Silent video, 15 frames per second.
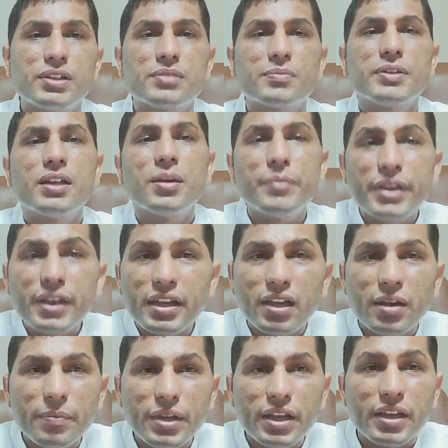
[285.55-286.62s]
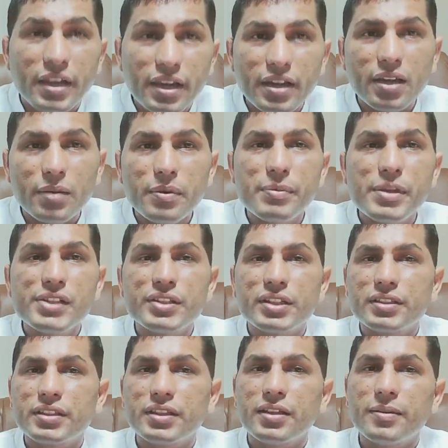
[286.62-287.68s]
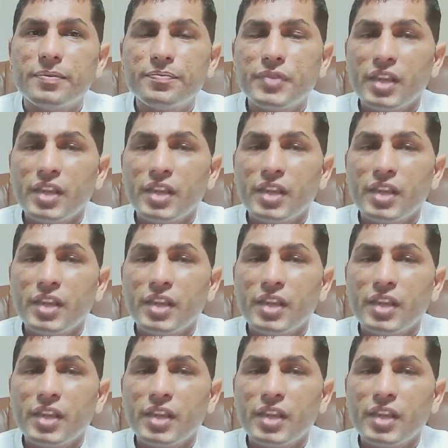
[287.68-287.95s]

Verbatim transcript: पास भाई अमेरिका में कनेडा में मिल सकती है